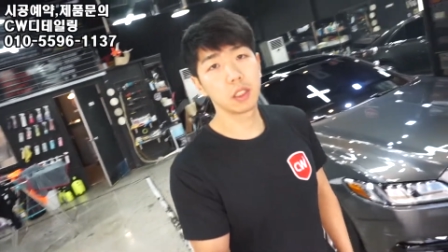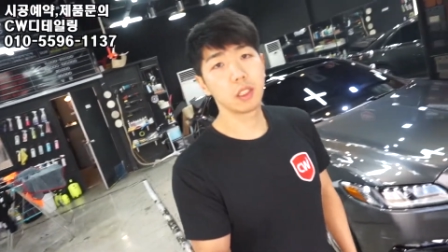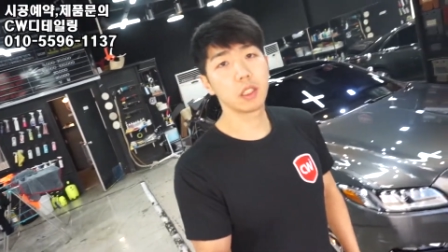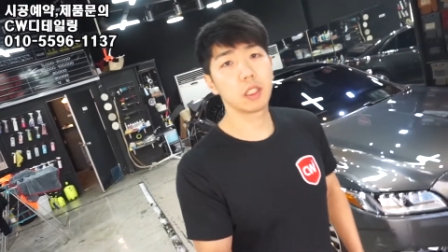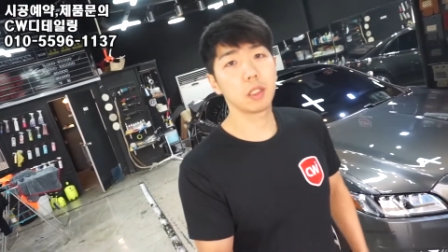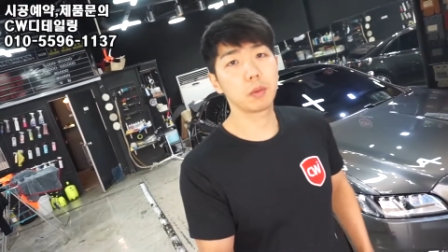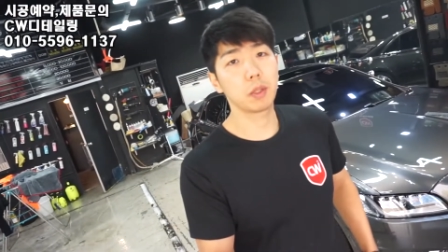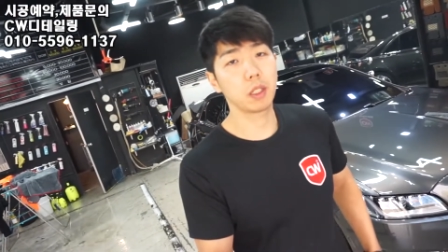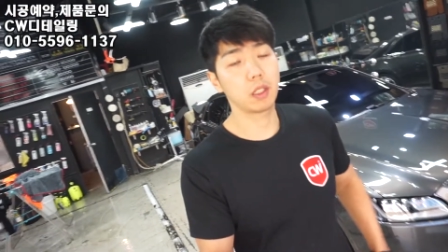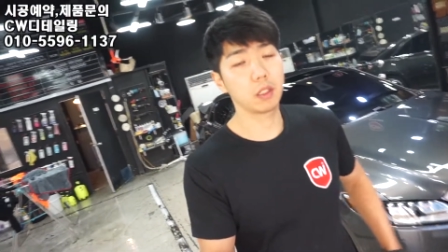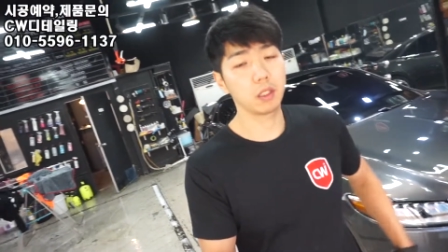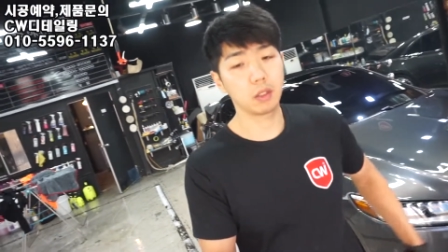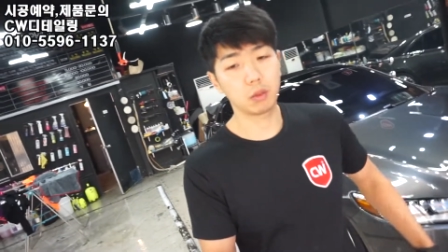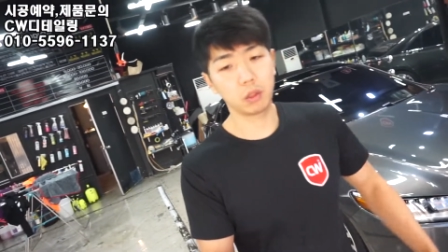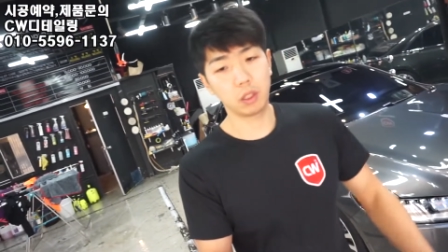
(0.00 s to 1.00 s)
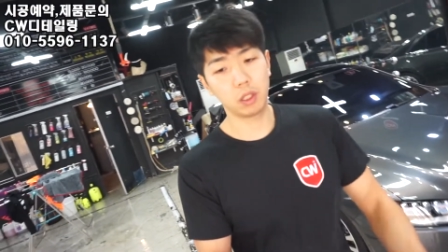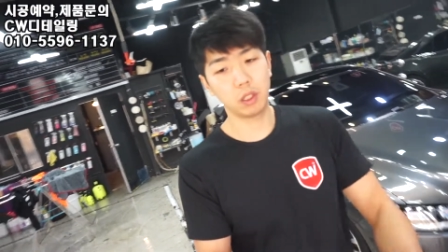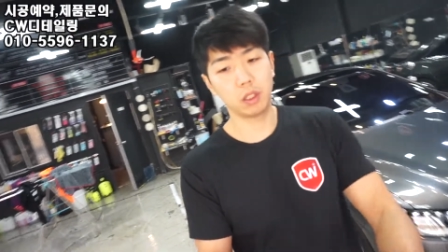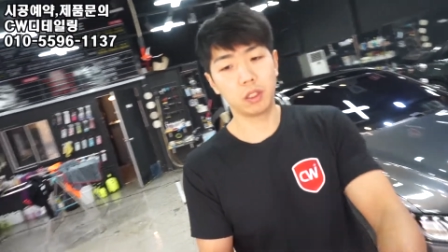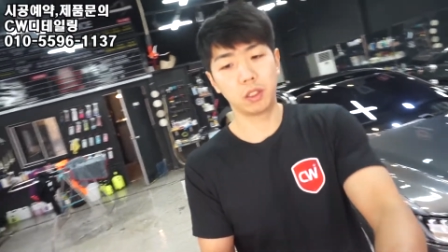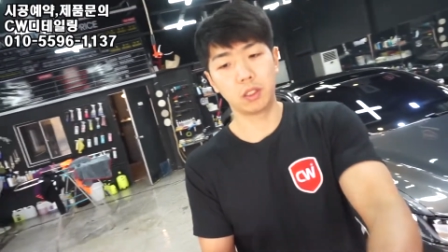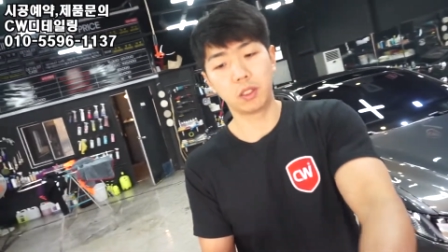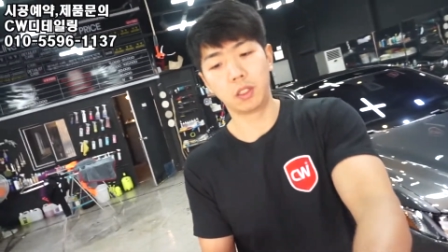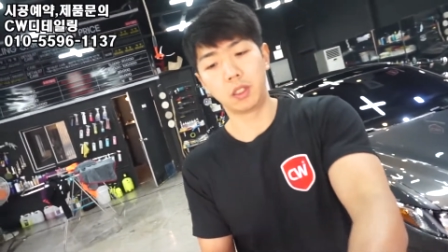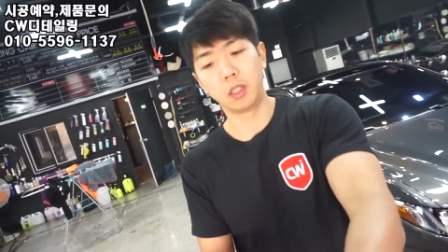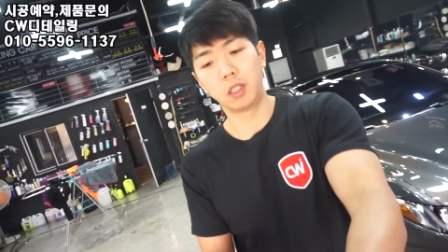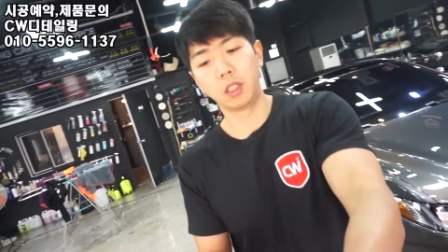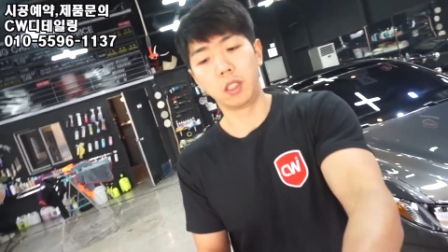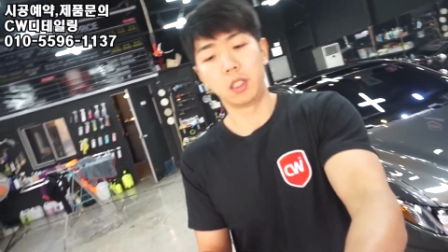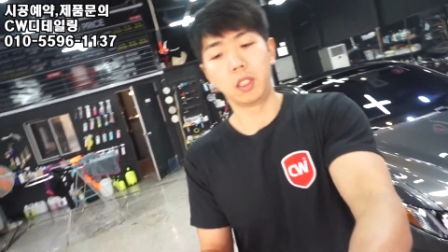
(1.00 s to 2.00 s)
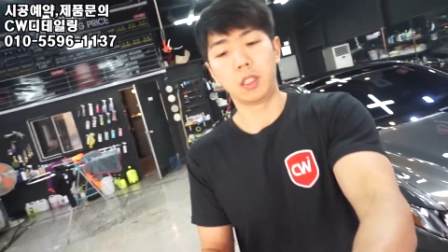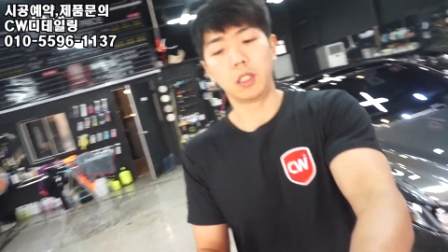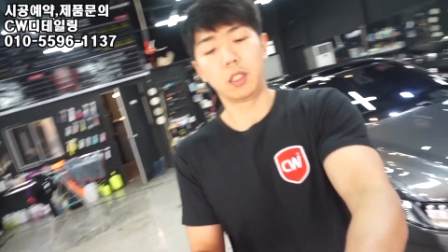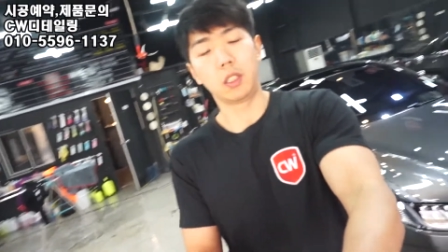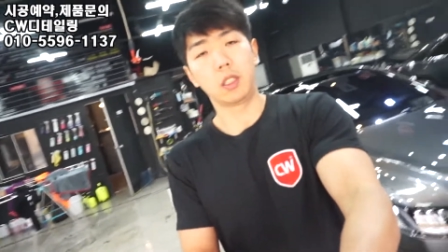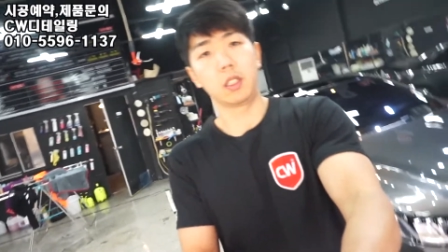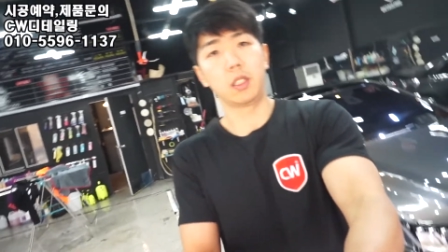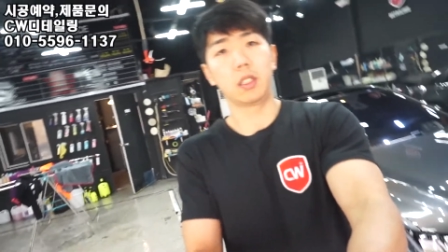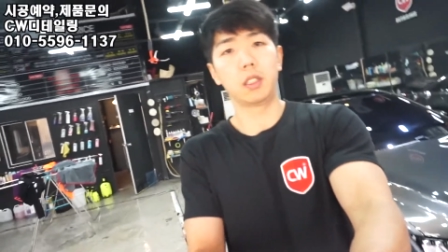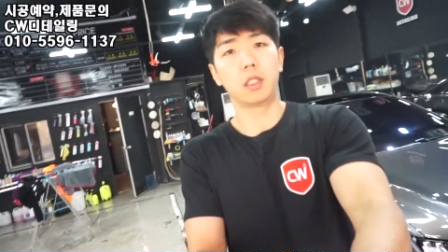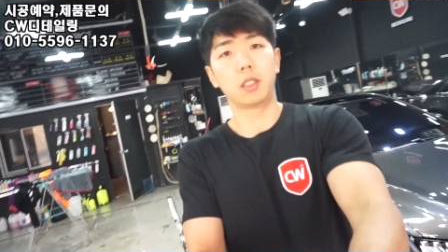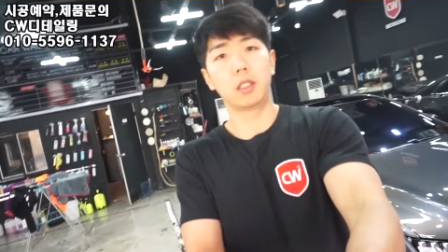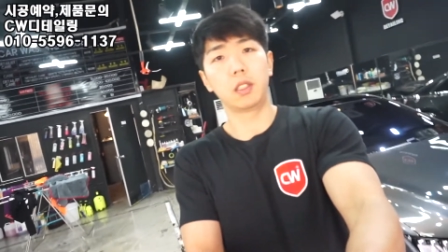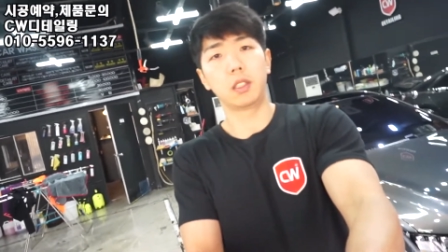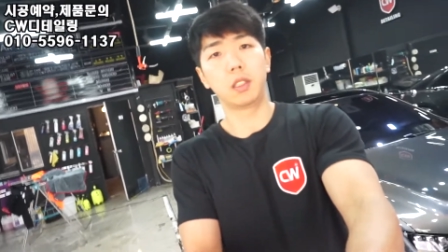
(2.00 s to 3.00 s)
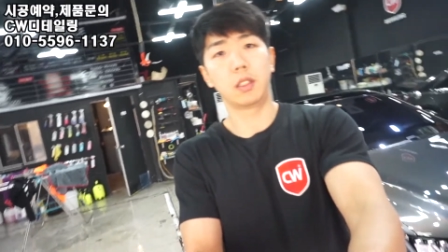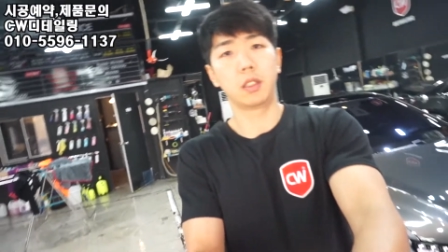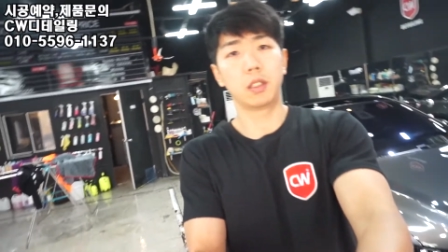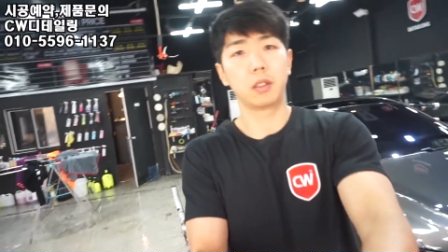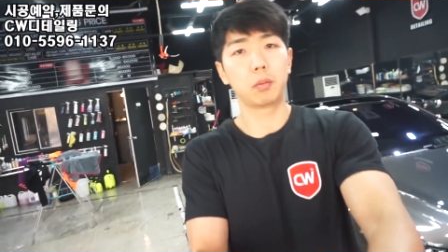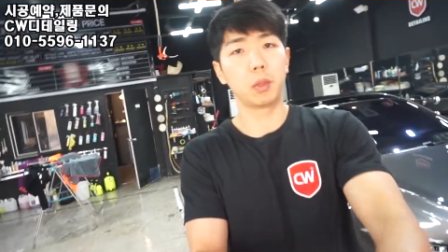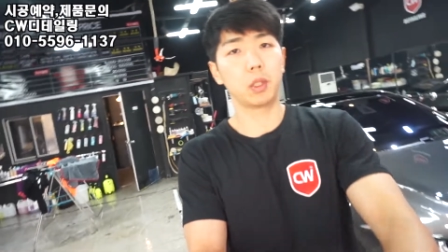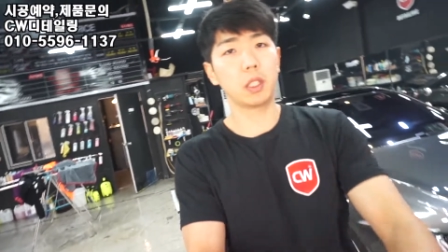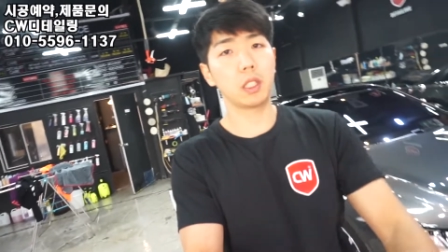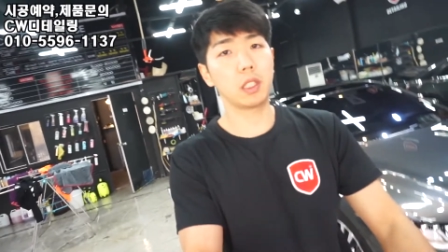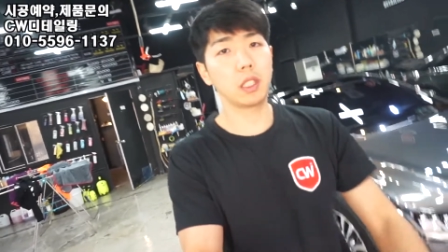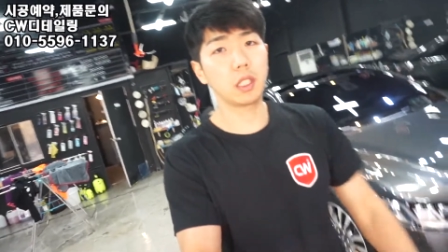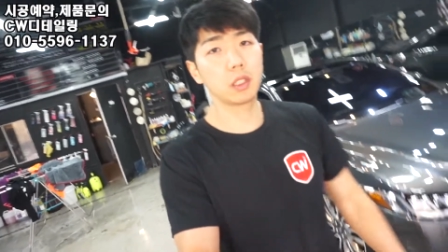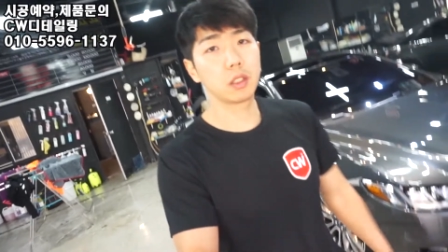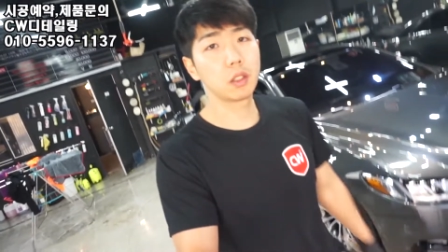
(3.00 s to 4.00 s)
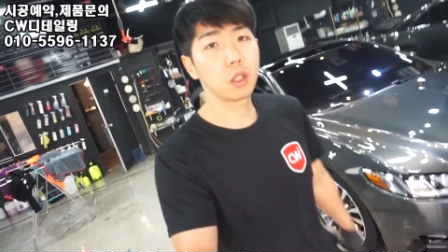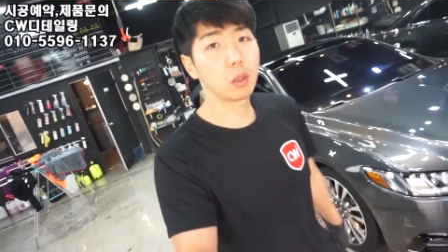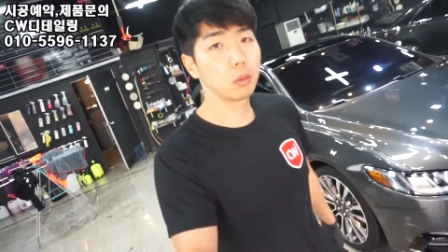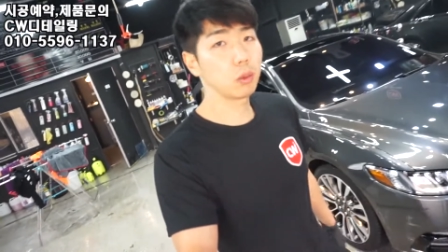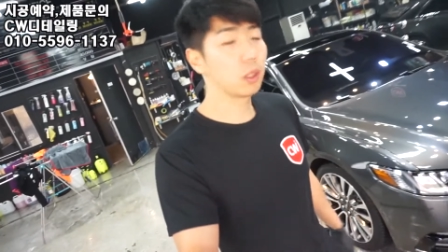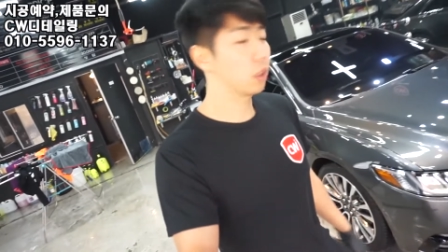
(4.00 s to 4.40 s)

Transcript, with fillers: 작업 다 끝났고요 어뭐 새차라서 철분